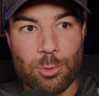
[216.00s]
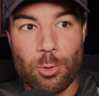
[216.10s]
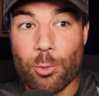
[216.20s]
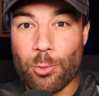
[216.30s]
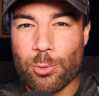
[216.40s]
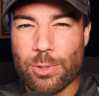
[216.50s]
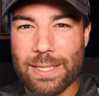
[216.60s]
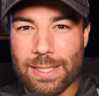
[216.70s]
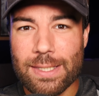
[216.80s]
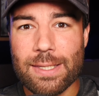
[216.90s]
à entendre le
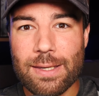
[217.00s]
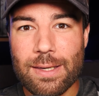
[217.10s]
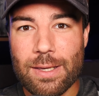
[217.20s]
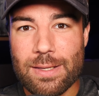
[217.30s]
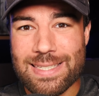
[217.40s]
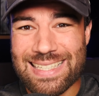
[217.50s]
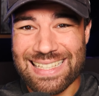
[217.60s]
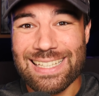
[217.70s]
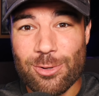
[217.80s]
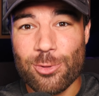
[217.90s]
cri
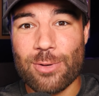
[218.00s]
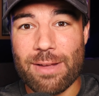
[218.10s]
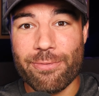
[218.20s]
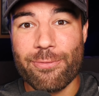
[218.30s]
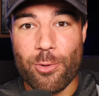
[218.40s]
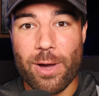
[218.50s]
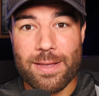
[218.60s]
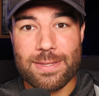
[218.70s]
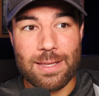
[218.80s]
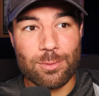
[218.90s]
strident de la
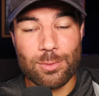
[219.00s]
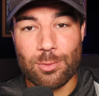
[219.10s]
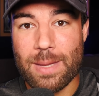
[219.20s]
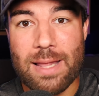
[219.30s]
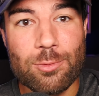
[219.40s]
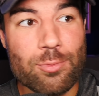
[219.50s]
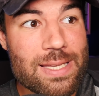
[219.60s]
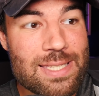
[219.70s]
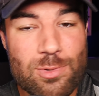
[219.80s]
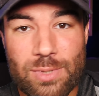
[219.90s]
forêt, c'est un truc de malade, tous
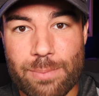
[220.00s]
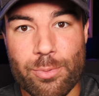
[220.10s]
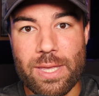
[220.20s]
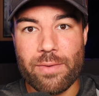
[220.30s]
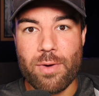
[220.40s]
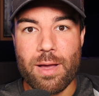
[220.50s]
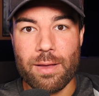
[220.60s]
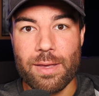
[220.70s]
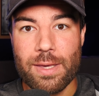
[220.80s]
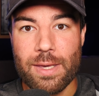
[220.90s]
les sons qu'il peut y
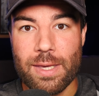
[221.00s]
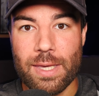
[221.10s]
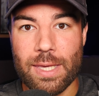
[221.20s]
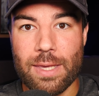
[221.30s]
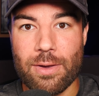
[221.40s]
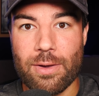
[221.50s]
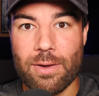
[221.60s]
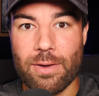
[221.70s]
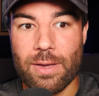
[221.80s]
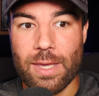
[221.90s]
avoir. Et,
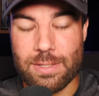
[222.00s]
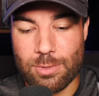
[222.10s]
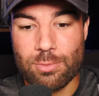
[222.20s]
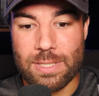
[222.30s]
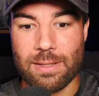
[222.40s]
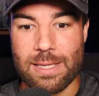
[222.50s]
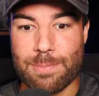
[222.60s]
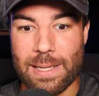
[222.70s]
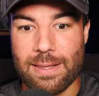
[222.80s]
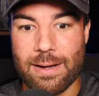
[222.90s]
euh, surtout, c'était un
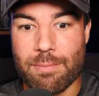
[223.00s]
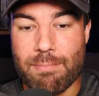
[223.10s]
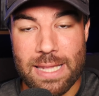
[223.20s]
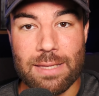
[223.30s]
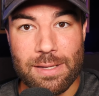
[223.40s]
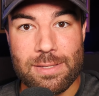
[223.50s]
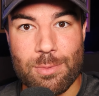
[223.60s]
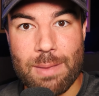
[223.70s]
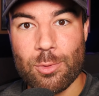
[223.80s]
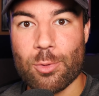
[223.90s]
spectacle magnifique,
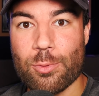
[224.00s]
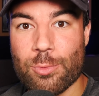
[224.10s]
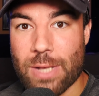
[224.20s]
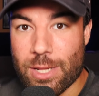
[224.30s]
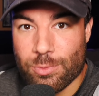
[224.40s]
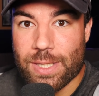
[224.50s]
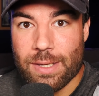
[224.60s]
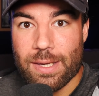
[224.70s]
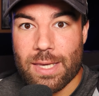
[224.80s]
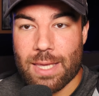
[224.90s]
parce que même dans la nuit,
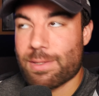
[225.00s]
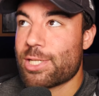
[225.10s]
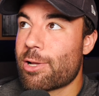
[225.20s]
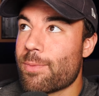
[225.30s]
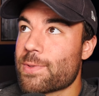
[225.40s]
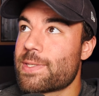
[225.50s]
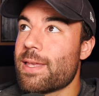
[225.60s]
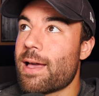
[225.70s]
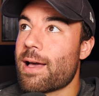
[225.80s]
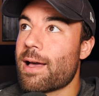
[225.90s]
eh j'ai
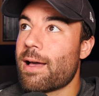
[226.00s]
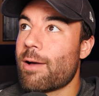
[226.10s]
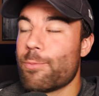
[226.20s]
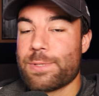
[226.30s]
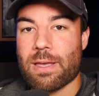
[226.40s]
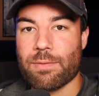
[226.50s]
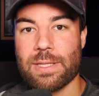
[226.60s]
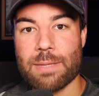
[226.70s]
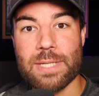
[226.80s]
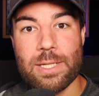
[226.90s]
commencé à
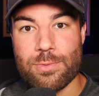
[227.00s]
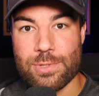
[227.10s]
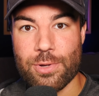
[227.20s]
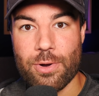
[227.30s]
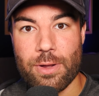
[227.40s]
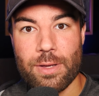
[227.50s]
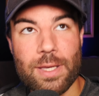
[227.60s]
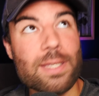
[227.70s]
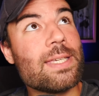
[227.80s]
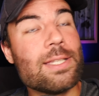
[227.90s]
observer des petites lucioles
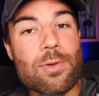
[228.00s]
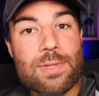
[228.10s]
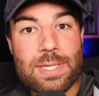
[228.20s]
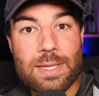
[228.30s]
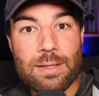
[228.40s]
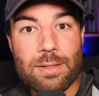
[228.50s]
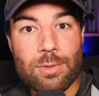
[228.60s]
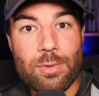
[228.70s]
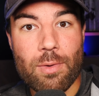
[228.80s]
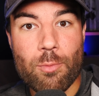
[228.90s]
qui dansaient
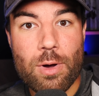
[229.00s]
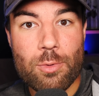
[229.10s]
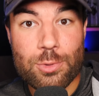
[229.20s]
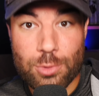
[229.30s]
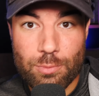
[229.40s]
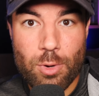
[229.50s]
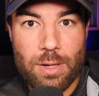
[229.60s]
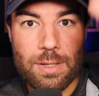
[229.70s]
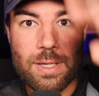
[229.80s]
devant moi, au-dessus de moi.